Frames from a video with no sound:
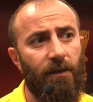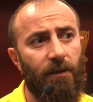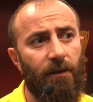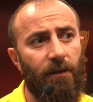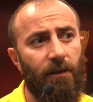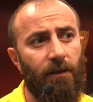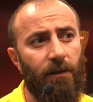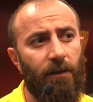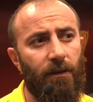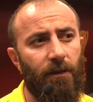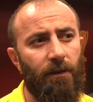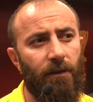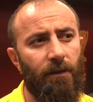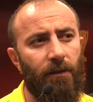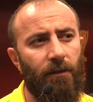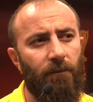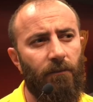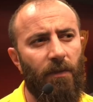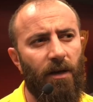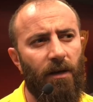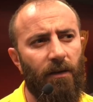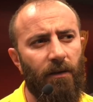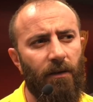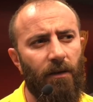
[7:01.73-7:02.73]
e,
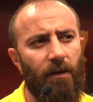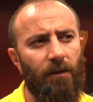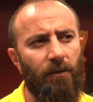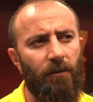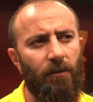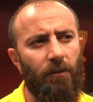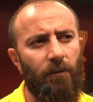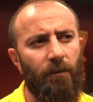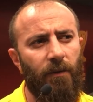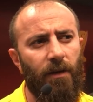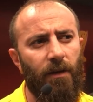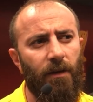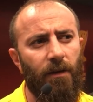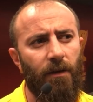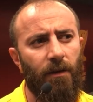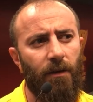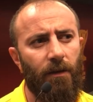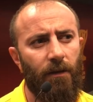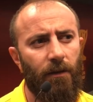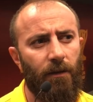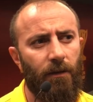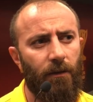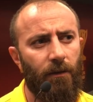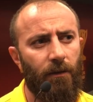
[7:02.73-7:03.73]
Mariano ve
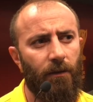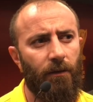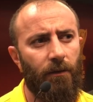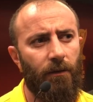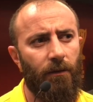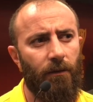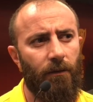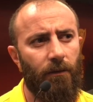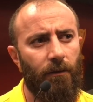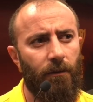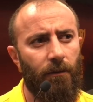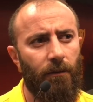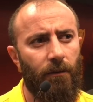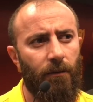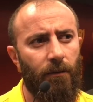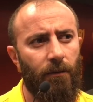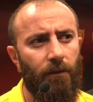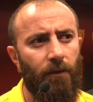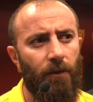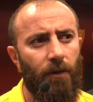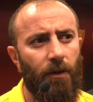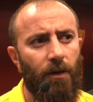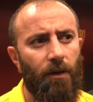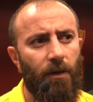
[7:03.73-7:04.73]
e,
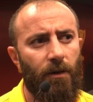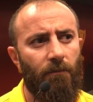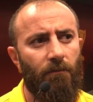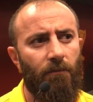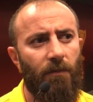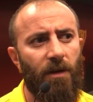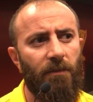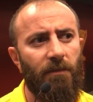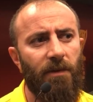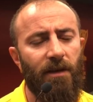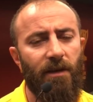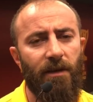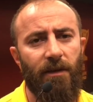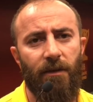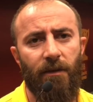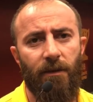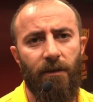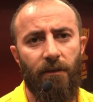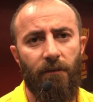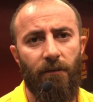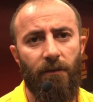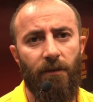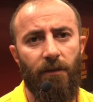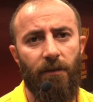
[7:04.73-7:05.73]
Babel'in
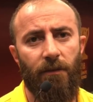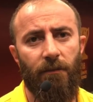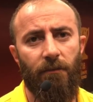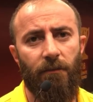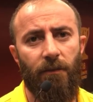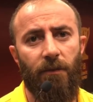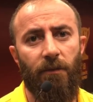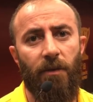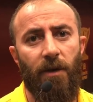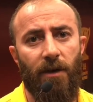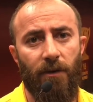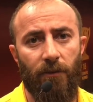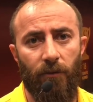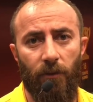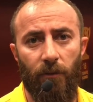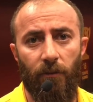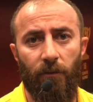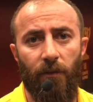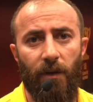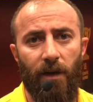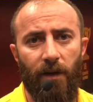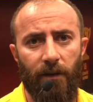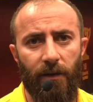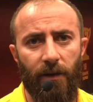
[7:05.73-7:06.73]
pardon
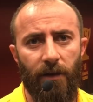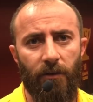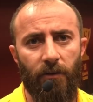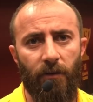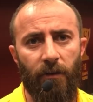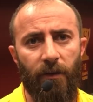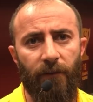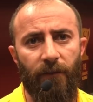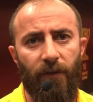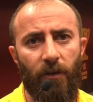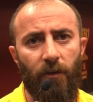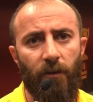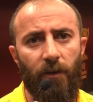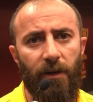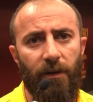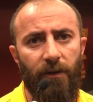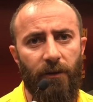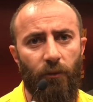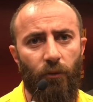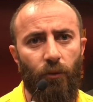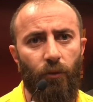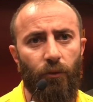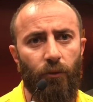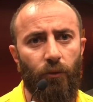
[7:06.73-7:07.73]
Mariano ve
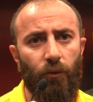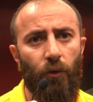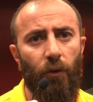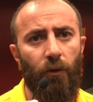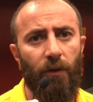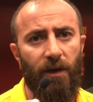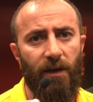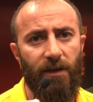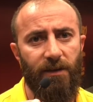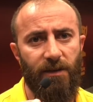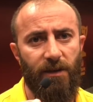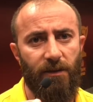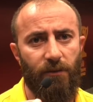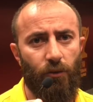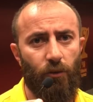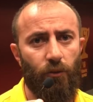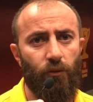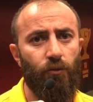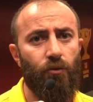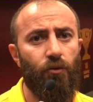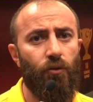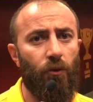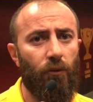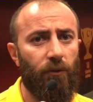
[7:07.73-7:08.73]
Feguli'nin kurduğu
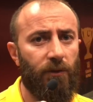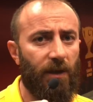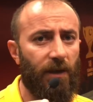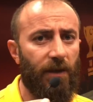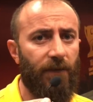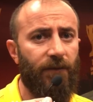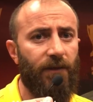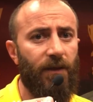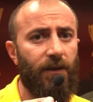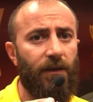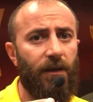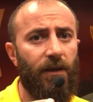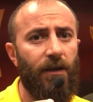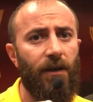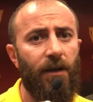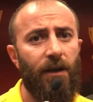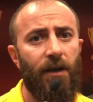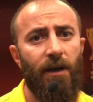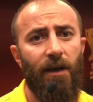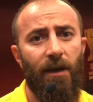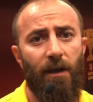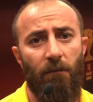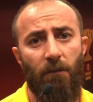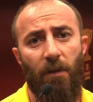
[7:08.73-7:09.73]
organizasyonu sol tarafta da
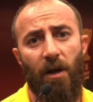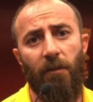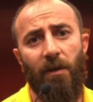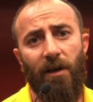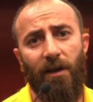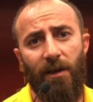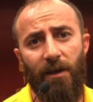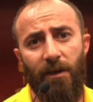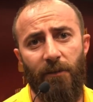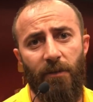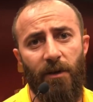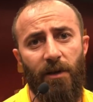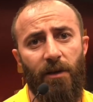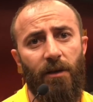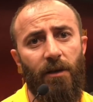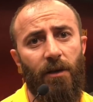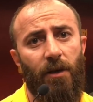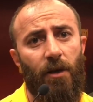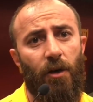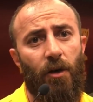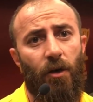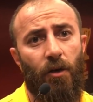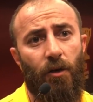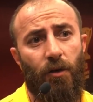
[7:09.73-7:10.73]
Babel'le bir
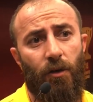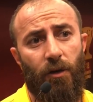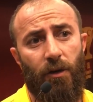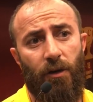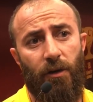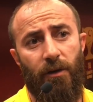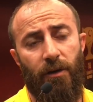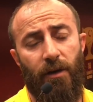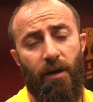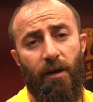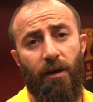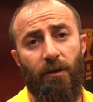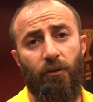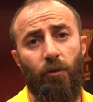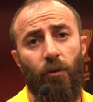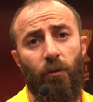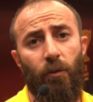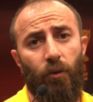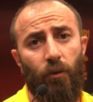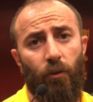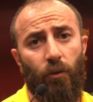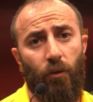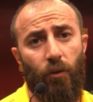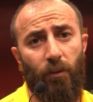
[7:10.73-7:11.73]
e,
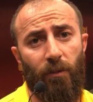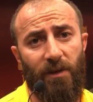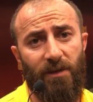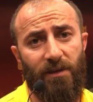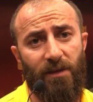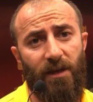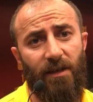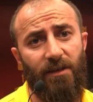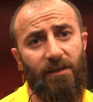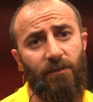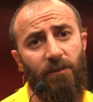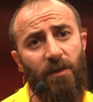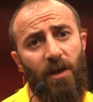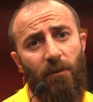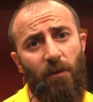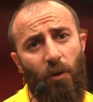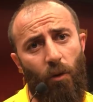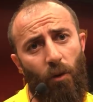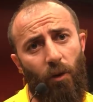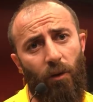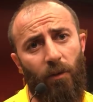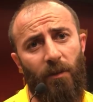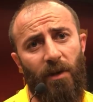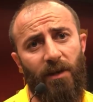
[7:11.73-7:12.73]
Nagatomo'nun kurması lazımdı ama
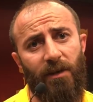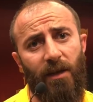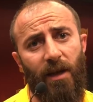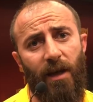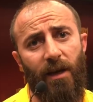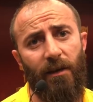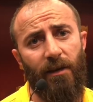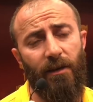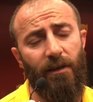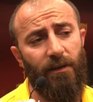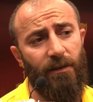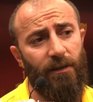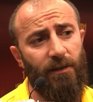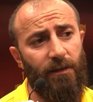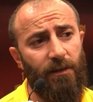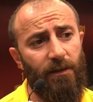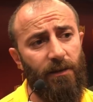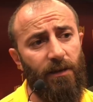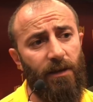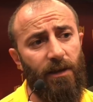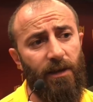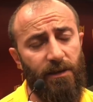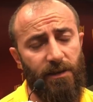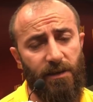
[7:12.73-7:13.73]
olmadı. Yani
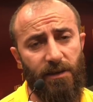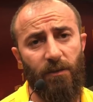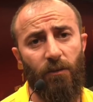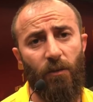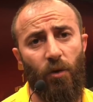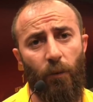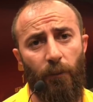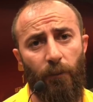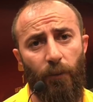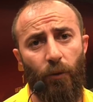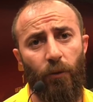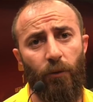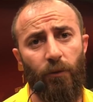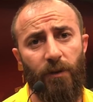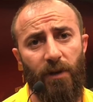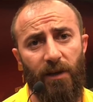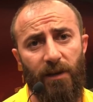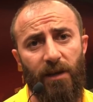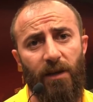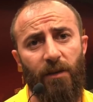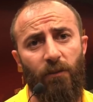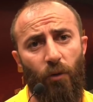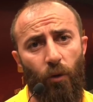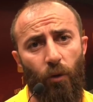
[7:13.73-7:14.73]
iletişim kopukluğu
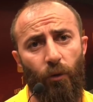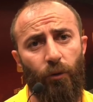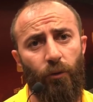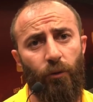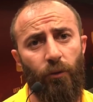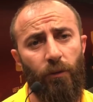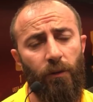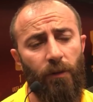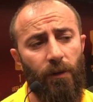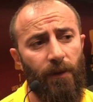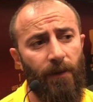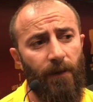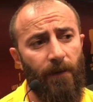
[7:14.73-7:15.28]
dediğim oydu.